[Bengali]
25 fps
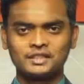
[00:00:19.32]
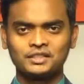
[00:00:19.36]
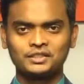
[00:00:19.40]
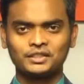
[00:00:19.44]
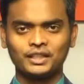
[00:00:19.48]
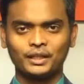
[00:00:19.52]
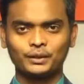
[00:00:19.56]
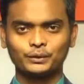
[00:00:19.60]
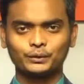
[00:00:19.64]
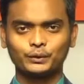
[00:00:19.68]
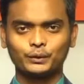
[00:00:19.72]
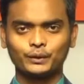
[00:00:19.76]

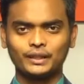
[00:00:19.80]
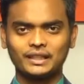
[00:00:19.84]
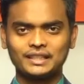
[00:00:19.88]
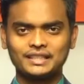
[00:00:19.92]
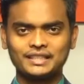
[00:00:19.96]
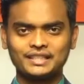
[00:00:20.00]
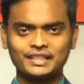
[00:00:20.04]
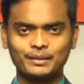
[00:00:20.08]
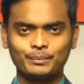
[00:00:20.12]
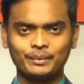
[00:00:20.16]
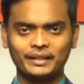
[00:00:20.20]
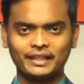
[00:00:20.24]
স্বাগত
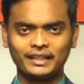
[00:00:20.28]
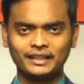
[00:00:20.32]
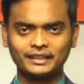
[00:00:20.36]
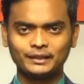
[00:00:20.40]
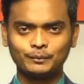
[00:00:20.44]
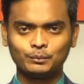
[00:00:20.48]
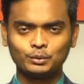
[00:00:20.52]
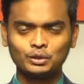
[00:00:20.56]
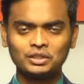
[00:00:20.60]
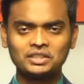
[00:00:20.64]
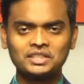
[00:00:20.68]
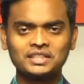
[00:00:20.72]
রাজ টিভি
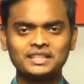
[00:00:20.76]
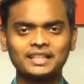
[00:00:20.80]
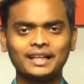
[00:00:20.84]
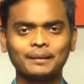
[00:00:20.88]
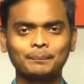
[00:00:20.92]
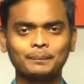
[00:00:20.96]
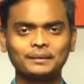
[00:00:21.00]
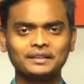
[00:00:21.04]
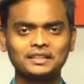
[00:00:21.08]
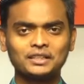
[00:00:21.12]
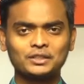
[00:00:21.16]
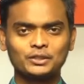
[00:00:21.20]
হেলথ বুলেটিনে
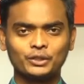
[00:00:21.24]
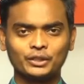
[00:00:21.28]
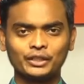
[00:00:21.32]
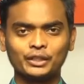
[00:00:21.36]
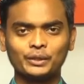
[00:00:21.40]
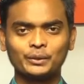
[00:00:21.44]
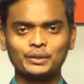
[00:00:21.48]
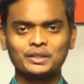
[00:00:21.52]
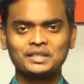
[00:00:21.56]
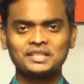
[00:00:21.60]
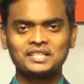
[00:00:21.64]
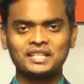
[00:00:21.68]
আপনাদের
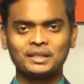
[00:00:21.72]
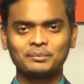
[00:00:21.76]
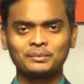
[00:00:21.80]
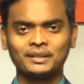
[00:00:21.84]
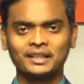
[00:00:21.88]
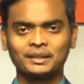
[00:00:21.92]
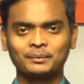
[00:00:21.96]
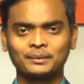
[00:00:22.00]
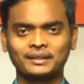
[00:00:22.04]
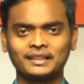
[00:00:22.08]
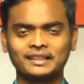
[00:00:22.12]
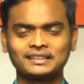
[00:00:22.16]
সঙ্গে রয়েছি আমি
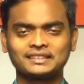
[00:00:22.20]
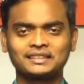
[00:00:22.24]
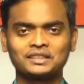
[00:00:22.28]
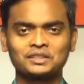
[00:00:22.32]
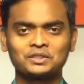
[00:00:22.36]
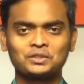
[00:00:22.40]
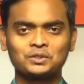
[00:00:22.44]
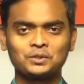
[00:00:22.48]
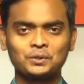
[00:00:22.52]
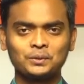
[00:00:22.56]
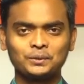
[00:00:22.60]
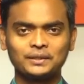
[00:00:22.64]
আরমান
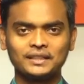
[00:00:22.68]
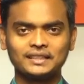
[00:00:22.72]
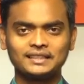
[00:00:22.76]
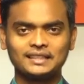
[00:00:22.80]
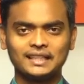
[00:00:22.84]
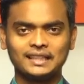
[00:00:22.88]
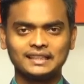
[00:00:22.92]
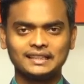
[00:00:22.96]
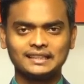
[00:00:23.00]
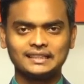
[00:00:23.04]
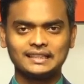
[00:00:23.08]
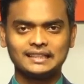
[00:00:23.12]
হাসান শুরুতে
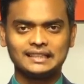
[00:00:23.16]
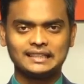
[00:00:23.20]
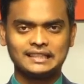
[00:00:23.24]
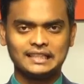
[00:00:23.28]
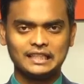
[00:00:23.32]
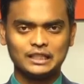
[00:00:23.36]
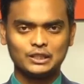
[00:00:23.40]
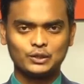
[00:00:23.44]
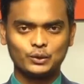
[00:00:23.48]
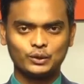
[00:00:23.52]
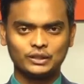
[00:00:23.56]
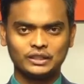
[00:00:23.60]
জানিয়ে
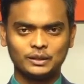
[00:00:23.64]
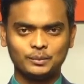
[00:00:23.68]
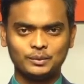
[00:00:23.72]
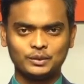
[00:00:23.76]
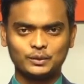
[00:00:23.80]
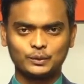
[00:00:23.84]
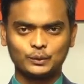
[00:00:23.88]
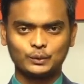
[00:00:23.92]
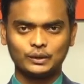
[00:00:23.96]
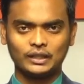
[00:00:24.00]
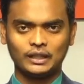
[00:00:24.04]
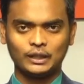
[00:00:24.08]
দিচ্ছি সজীব
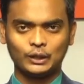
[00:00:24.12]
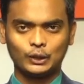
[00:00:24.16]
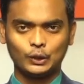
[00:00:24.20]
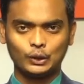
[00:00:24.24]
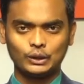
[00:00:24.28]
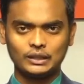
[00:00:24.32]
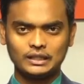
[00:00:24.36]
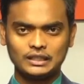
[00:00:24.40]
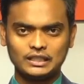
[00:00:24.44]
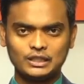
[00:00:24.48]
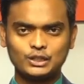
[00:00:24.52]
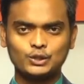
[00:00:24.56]
স্কুল অ্যান্ড
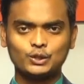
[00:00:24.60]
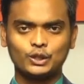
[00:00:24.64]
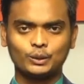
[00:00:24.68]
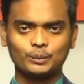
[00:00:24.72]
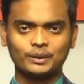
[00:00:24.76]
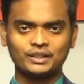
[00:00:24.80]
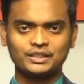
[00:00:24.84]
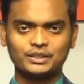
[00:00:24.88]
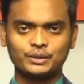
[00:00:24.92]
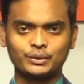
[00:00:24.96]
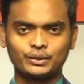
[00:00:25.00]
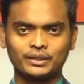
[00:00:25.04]
কলেজ
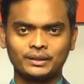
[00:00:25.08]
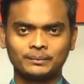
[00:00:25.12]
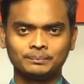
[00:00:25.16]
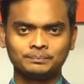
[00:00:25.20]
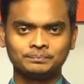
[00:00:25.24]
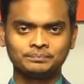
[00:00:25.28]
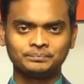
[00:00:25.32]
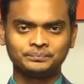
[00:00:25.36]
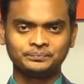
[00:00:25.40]
সংবাদ শিরোনাম